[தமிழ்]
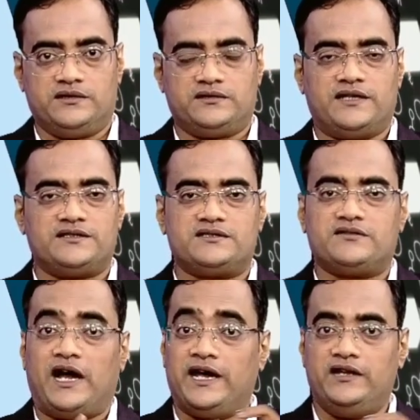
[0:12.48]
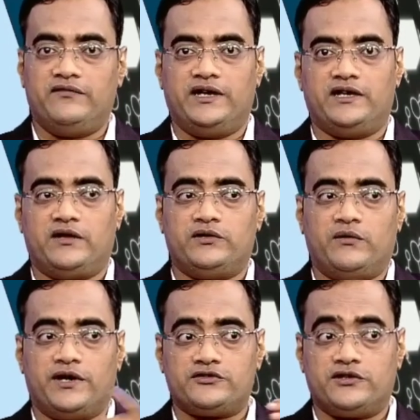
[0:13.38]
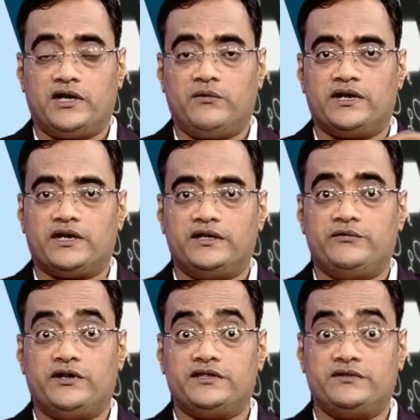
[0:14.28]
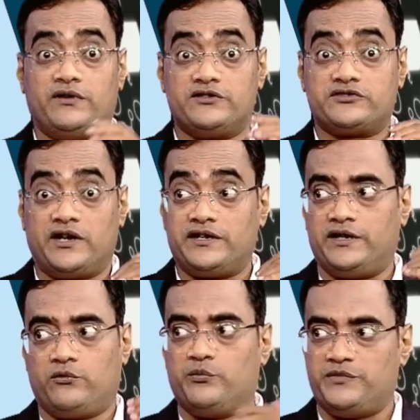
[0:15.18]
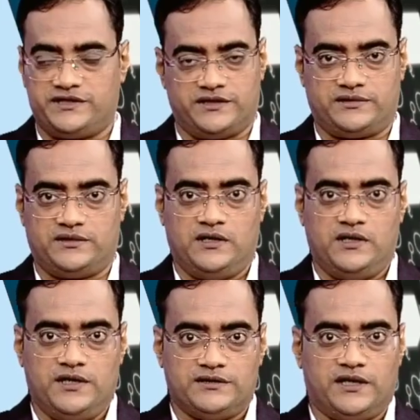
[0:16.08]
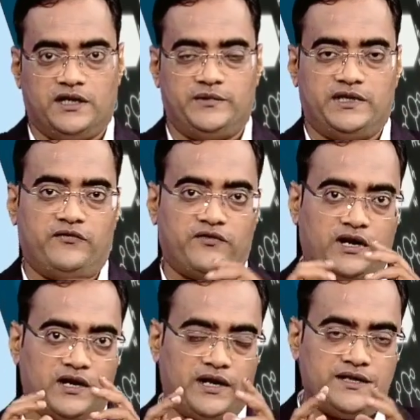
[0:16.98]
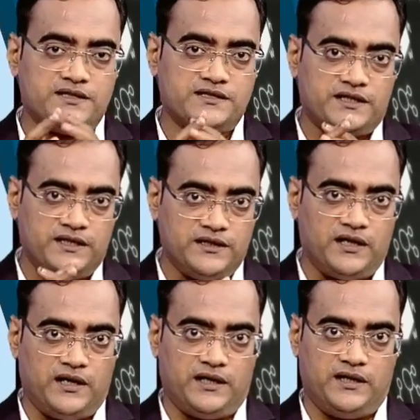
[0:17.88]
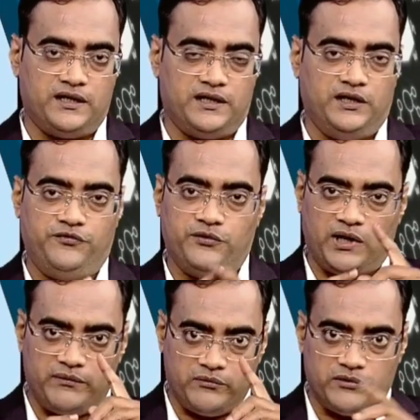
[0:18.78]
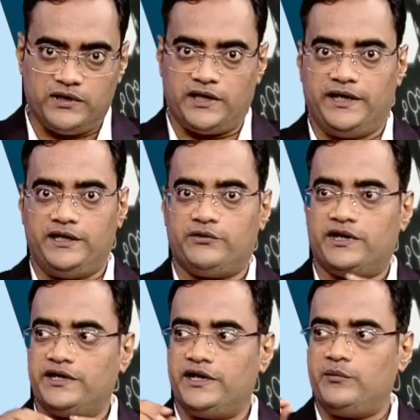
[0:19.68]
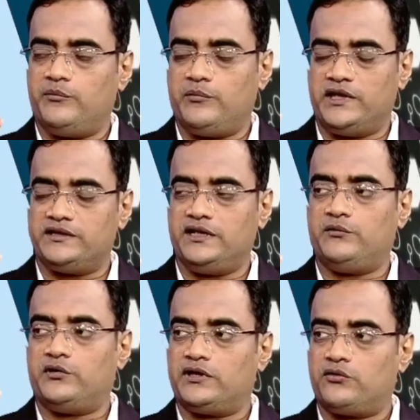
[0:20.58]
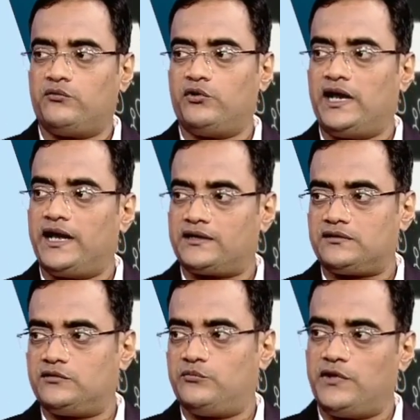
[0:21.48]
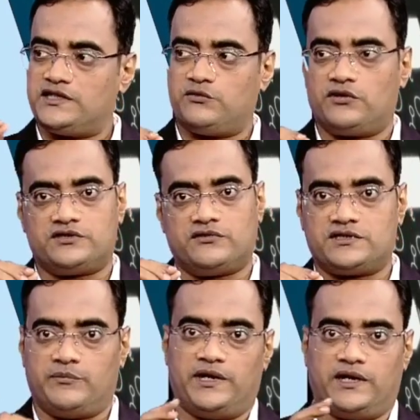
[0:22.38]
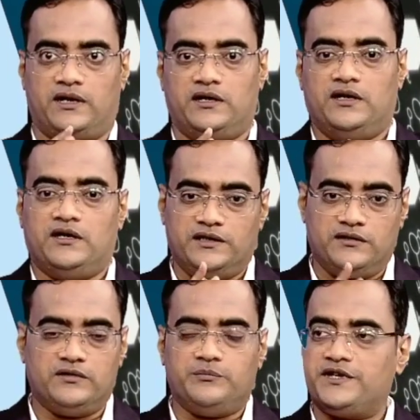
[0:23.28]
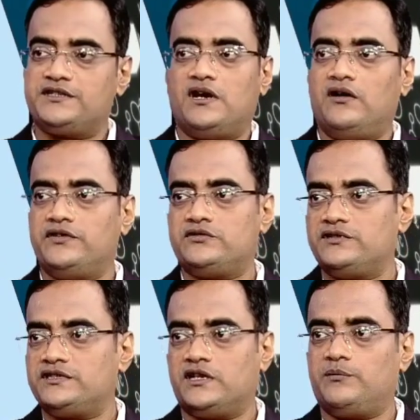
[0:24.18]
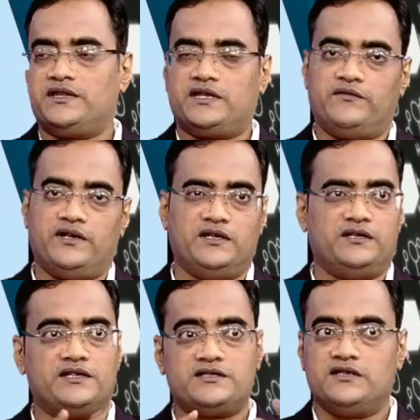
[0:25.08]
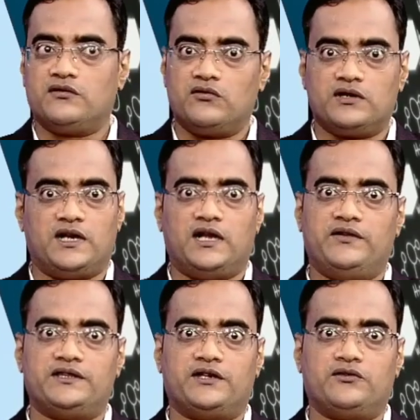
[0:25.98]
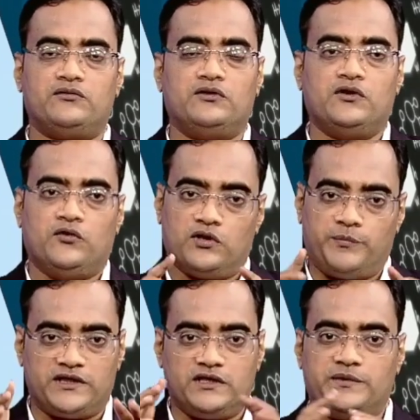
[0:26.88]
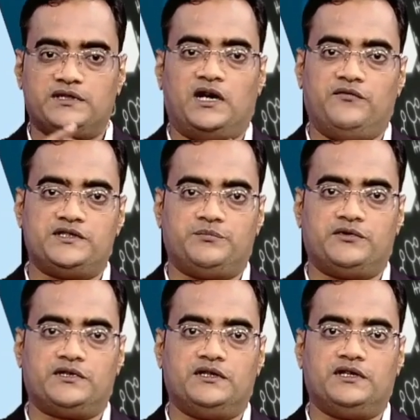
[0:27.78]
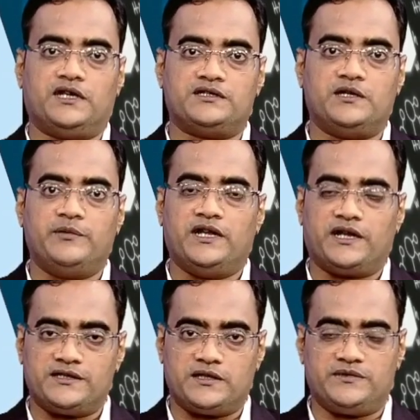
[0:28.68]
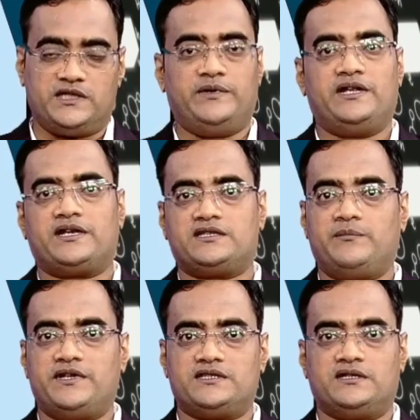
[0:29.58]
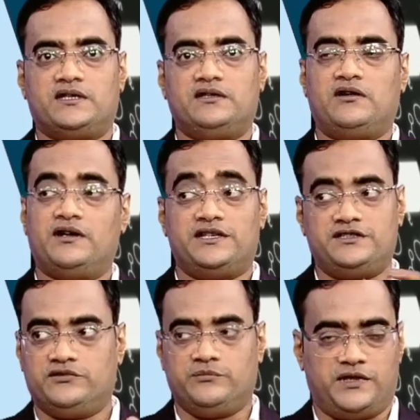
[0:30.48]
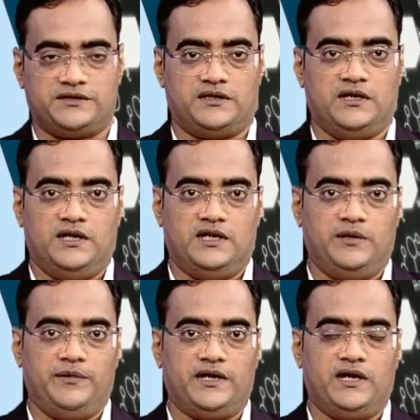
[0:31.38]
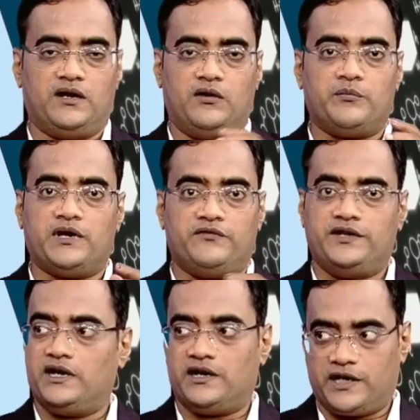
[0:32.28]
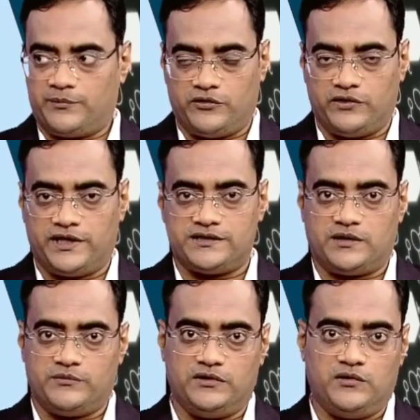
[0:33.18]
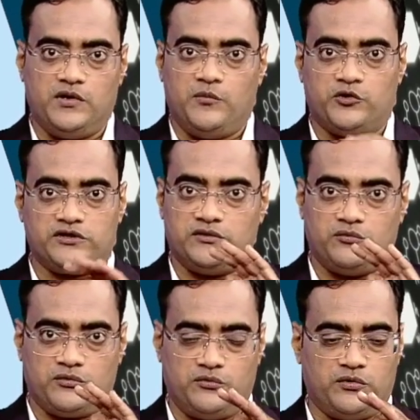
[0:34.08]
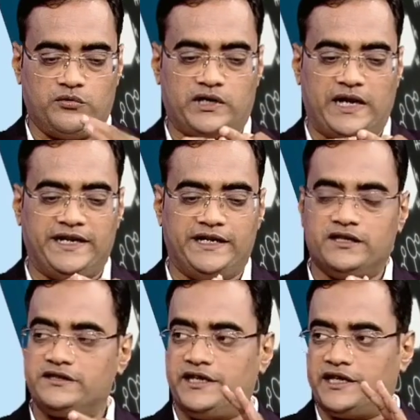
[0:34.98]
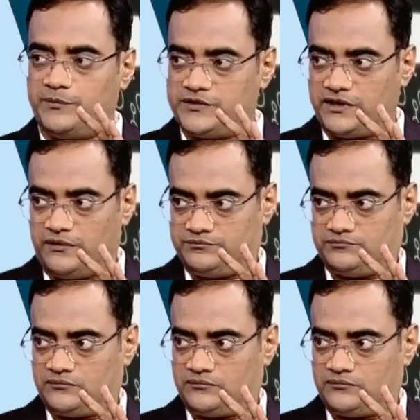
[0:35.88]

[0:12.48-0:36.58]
திஸ் லைசன்ஸ் ஹைலி வேலிட் அதாவது அவங்க என்ன சொன்னாங்கன்னா அவங்க என்ன வாண்ட் ஷி வாண்ட் டு ஸ்டார்ட் தியர் ஓன் பிஸ்னஸ் சரிங்களா இந்த எஃப் கார்டு லைசன்ஸ் இருந்தாலே இஃப் யூ ஹாவ் ஒன் கிளைண்ட் யூ கேன் ஏன் மந்த்லி ஒன் க்ரோ ஒன் லேக் மாதம் ஒரு லட்ச ரூபா சம்பாதிக்கலாம் இதுக்கு வந்து பெருசாக ஆஃபீஸ் ஒன்று செட்டப்லாம் தேவையில்லை இது இண்டஸ்ட்ரி இருக்கவங்களுக்கு நல்லாவே தெரியும் ஒரு பத்துக்கு பத்து ஆஃபீஸ் போட்டு நீங்கள் சிபிஎல்ஆர் எக்ஸாம் சிபிஎல்ஆர் எக்ஸாமினேஷனுங்கிறது நாட் ஈஸி டு பாஸ் இது எப்படி கேட்டால் கவர்மெண்ட் ஆஃப் இந்தியா கண்டக்ட் பண்ணுவோம் அந்த எக்ஸாமு மொத்தம் ஒரு ஒரு கேண்டிடேட்டுக்கு த்ரீ அட்டம்ஸ் தான்